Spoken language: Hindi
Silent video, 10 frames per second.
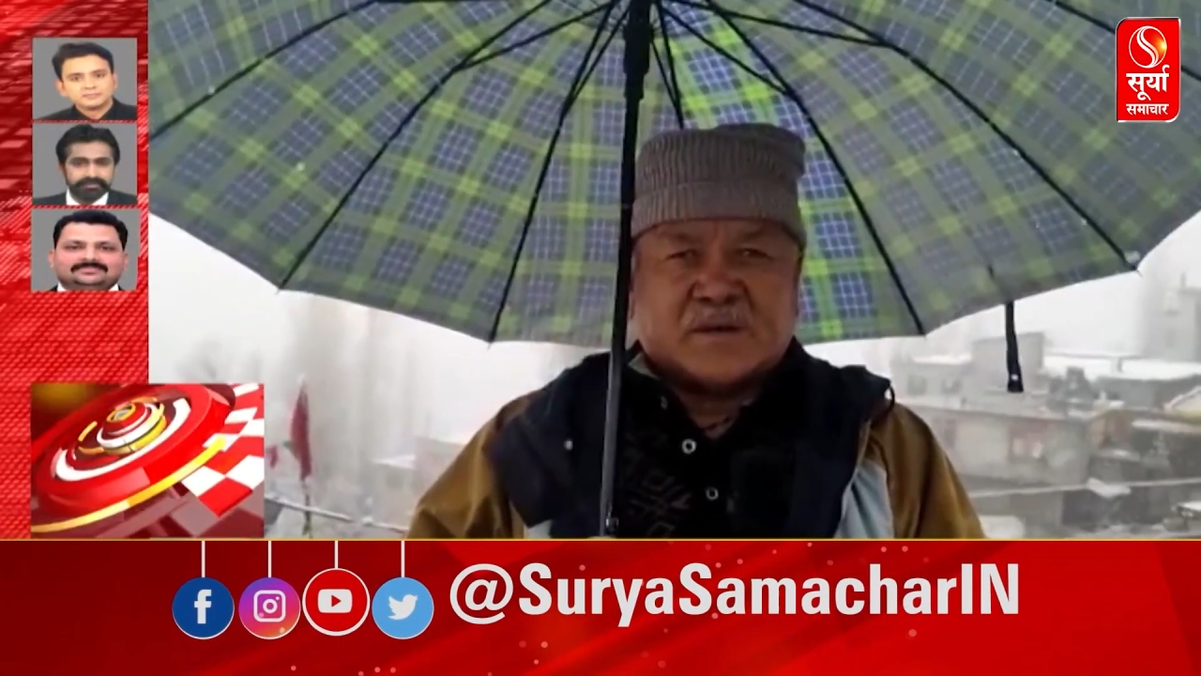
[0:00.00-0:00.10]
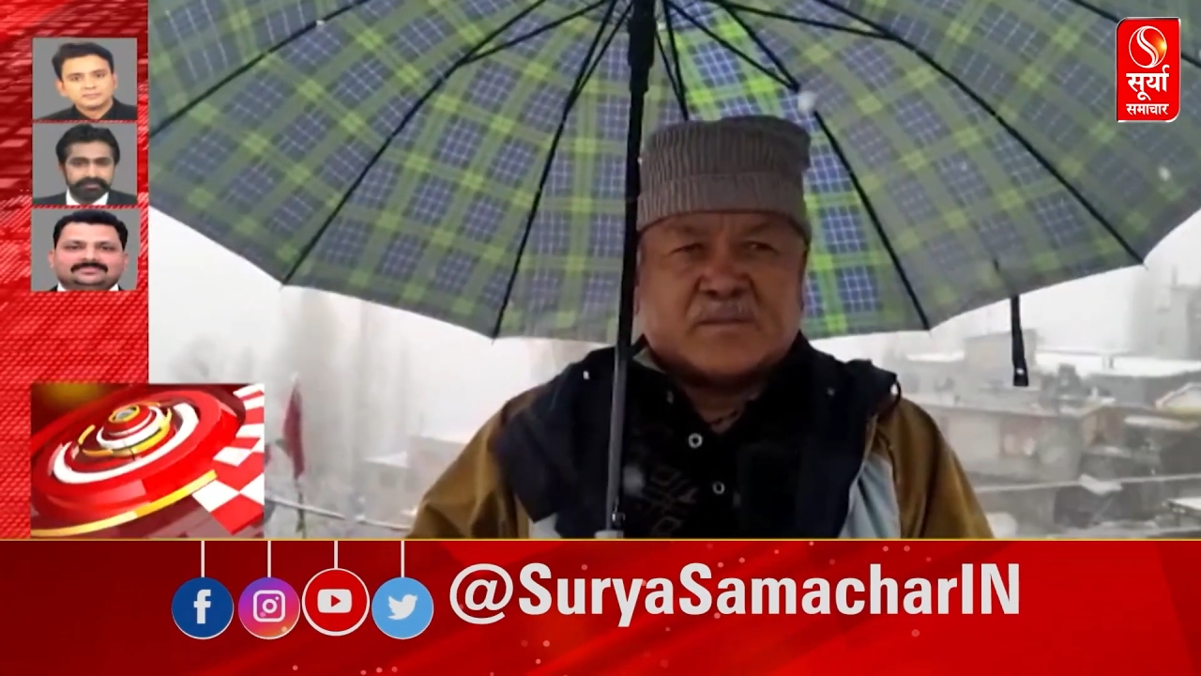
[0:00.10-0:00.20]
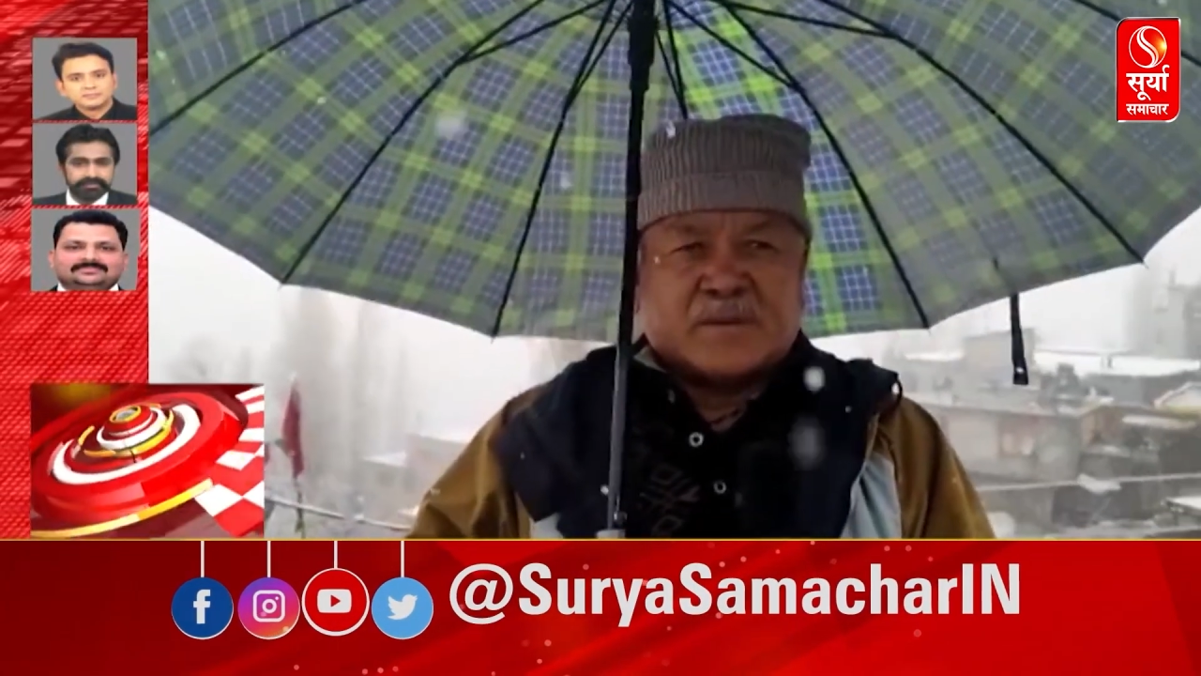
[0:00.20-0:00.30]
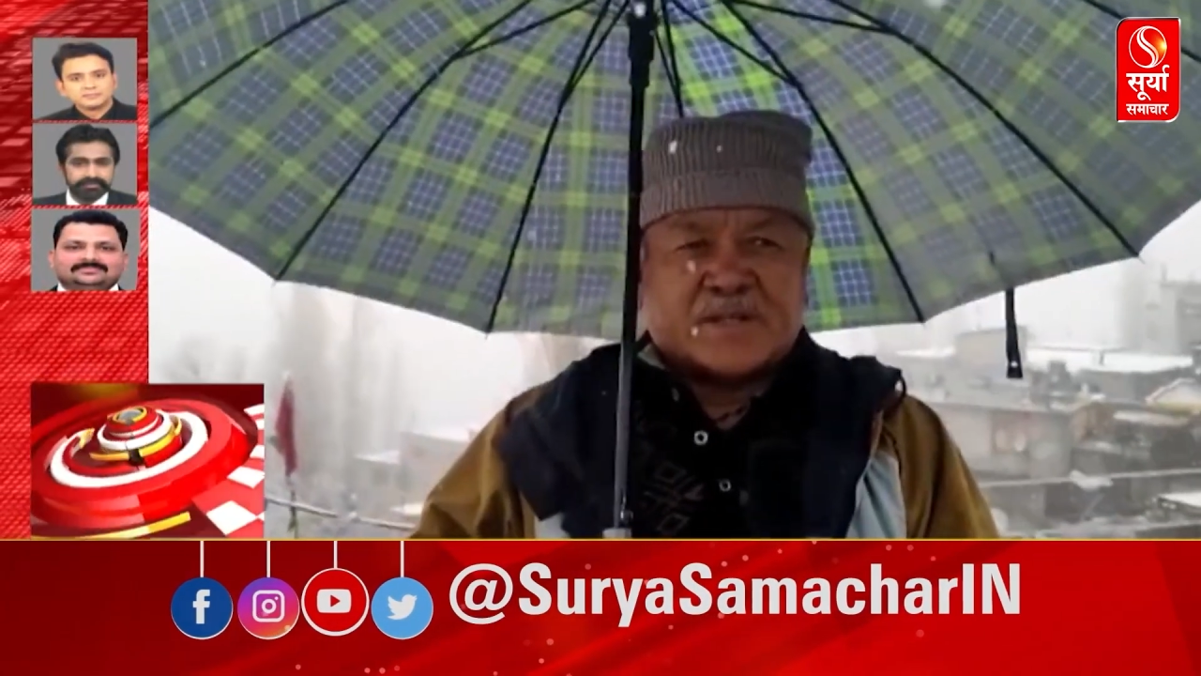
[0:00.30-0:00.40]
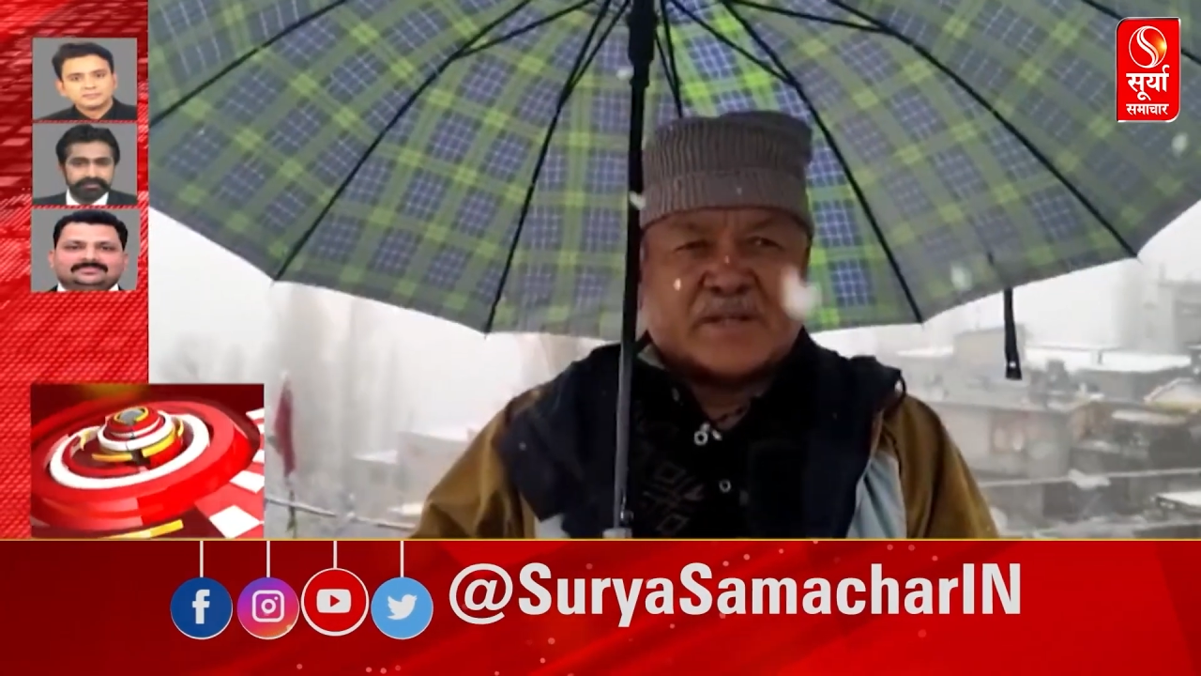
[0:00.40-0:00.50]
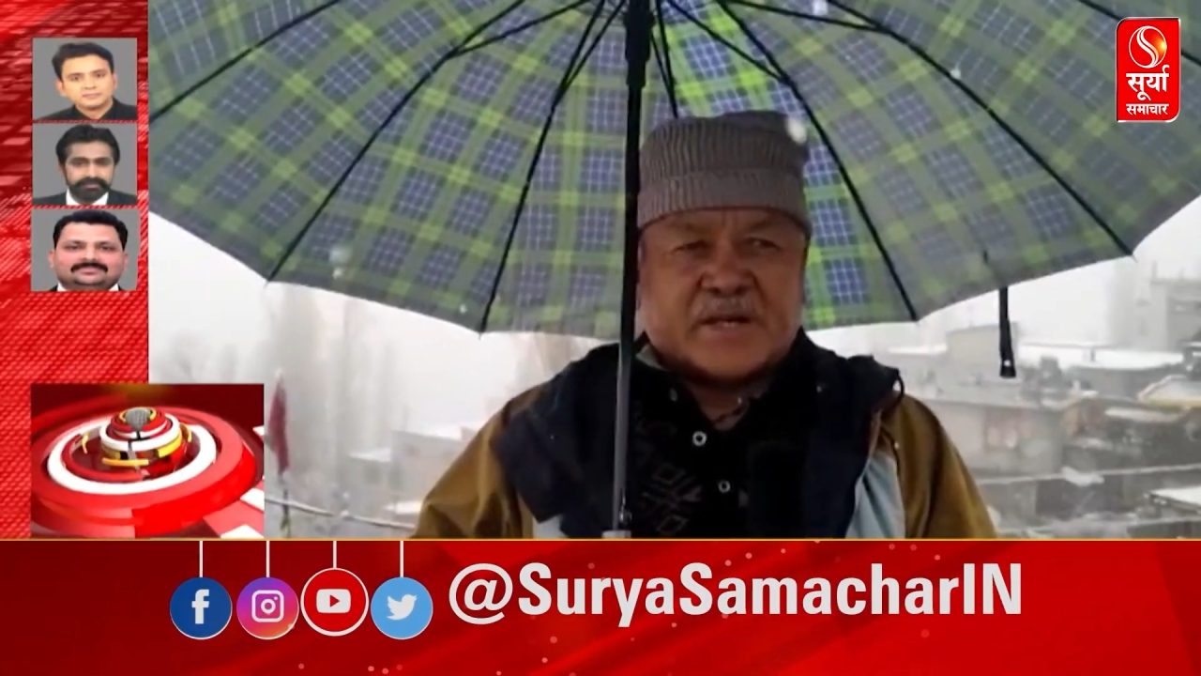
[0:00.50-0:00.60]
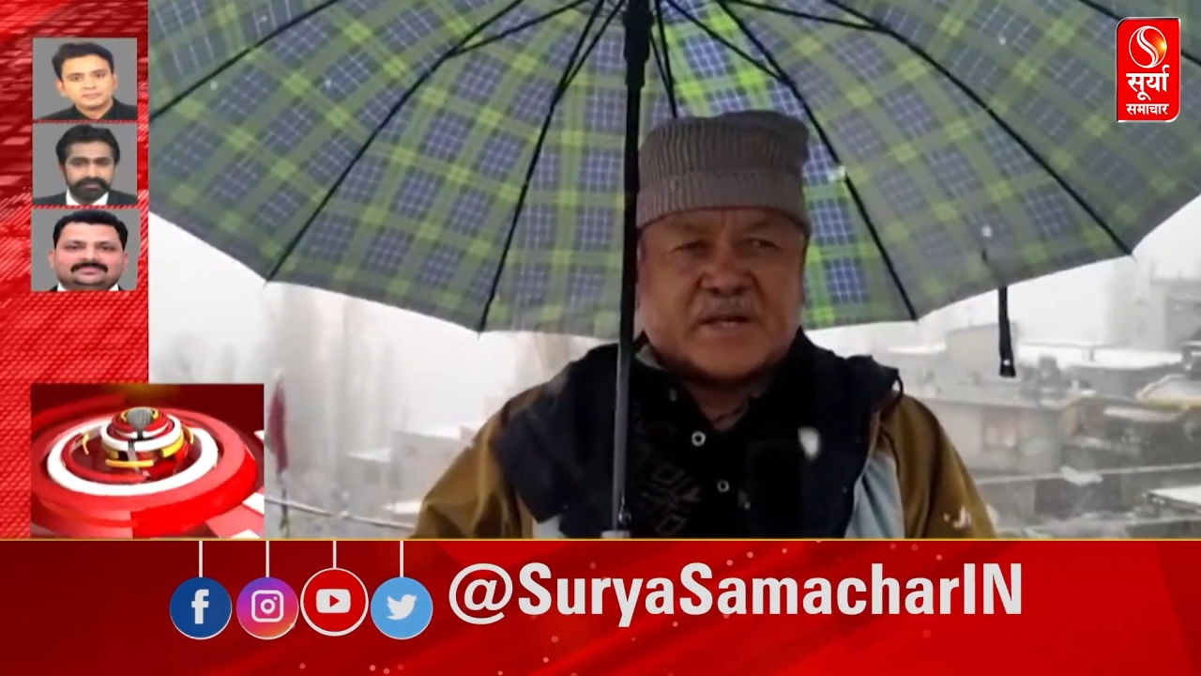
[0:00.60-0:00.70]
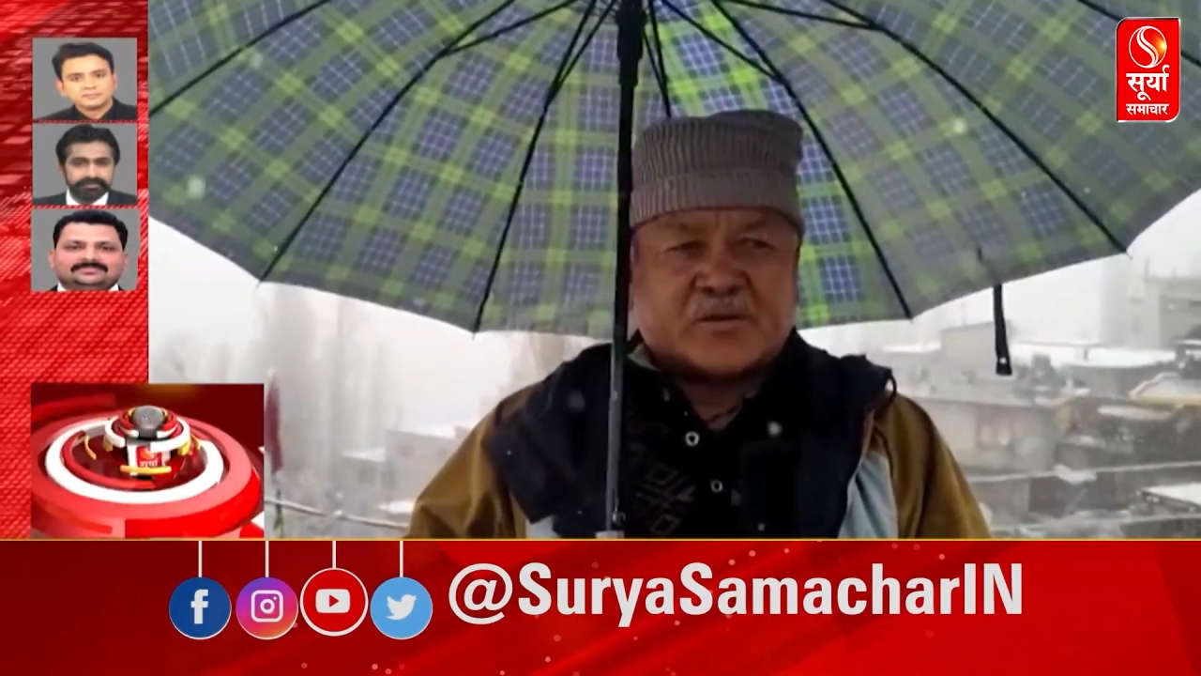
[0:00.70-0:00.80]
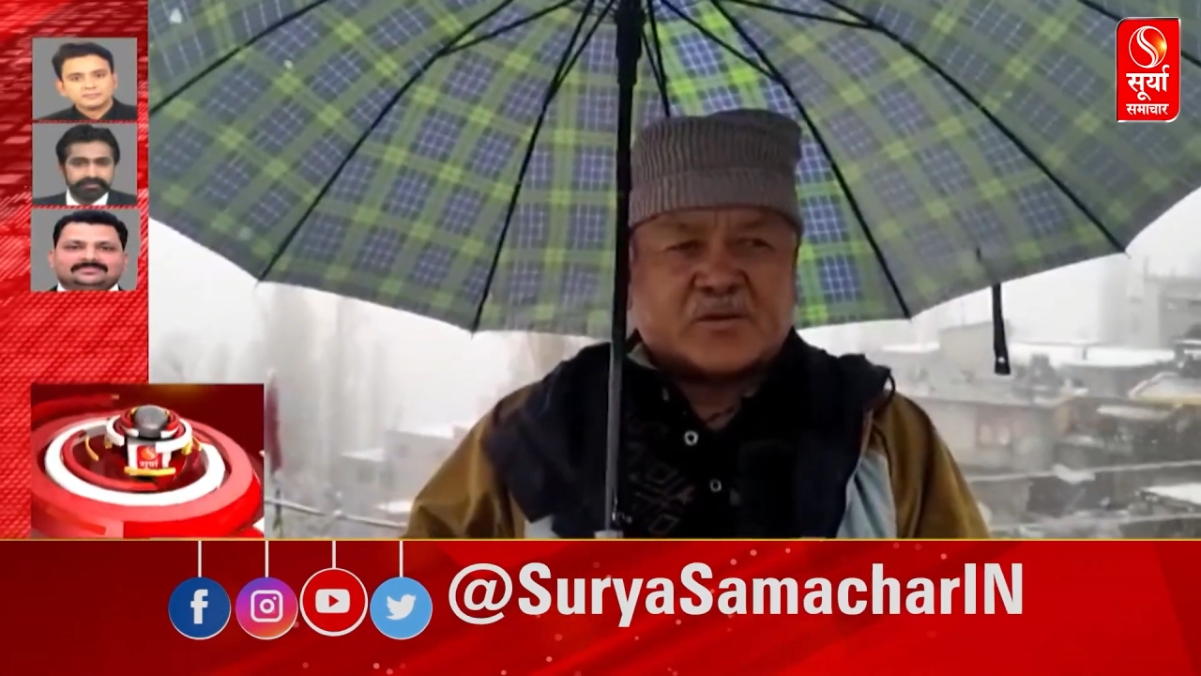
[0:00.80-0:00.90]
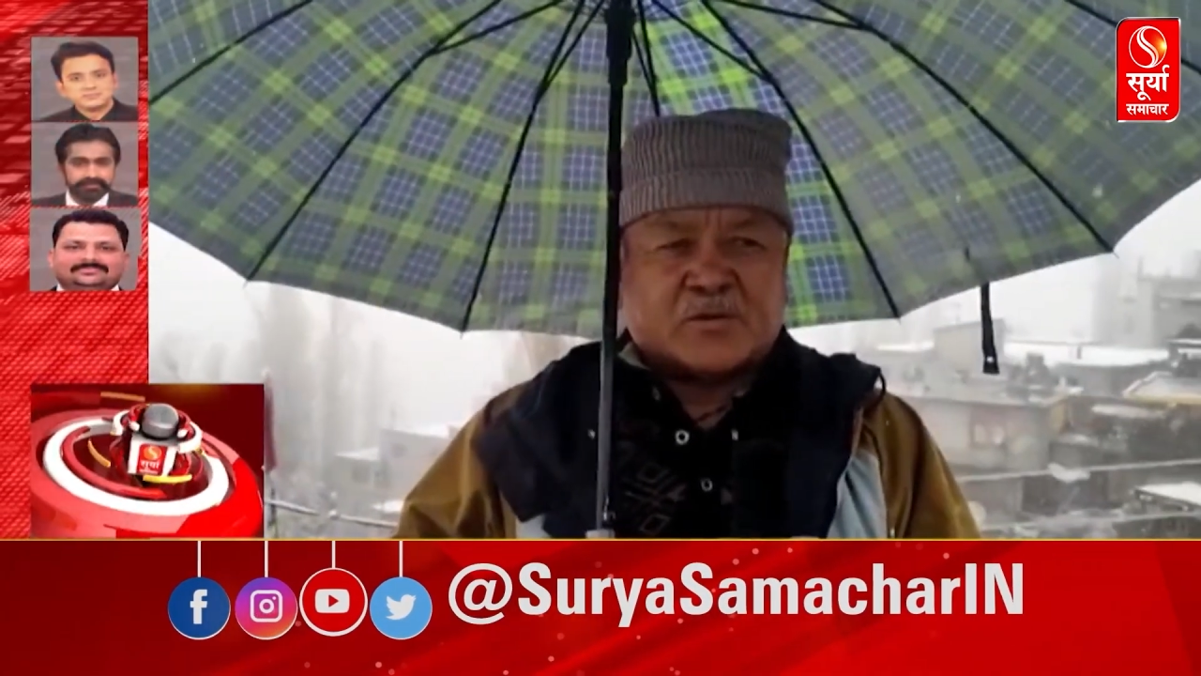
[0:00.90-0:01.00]
पड़ती रहे
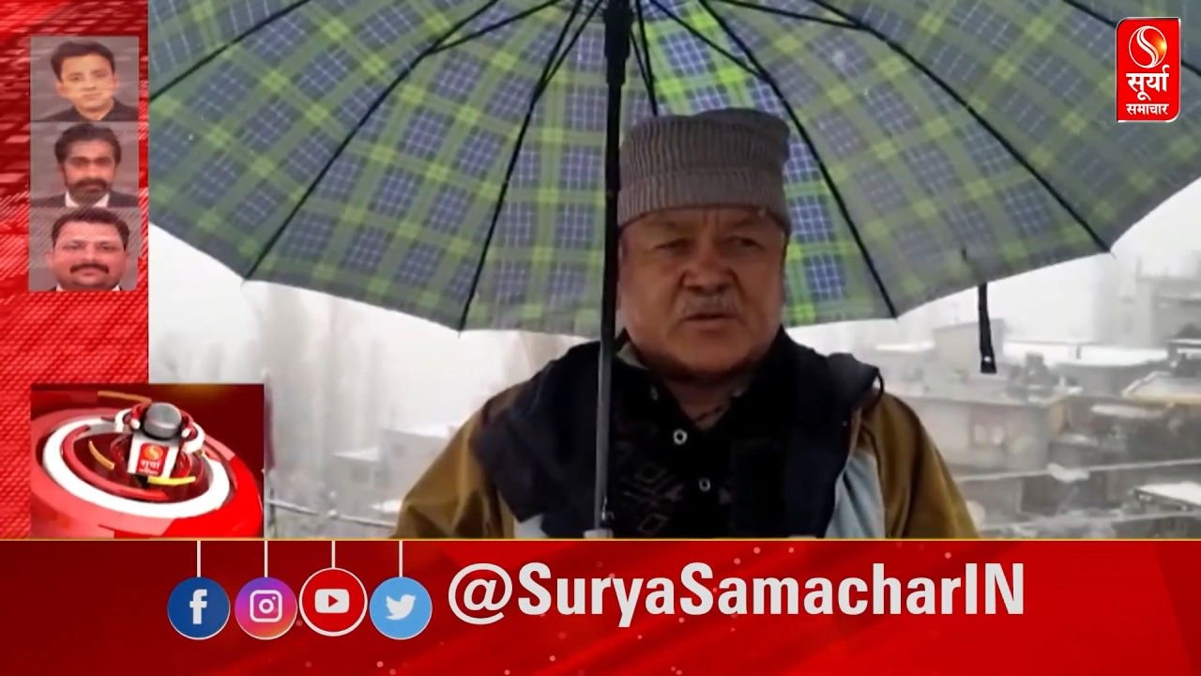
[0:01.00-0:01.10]
तो